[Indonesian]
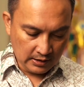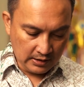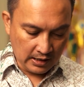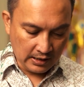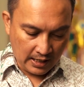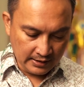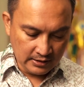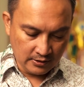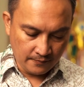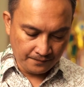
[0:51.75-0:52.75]
yang
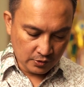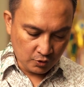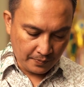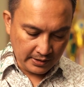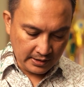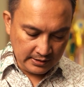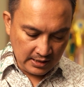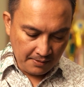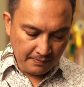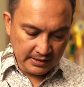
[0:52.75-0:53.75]
lain supaya
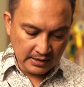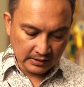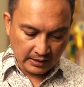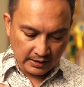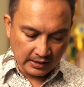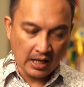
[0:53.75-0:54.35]
ia menyertai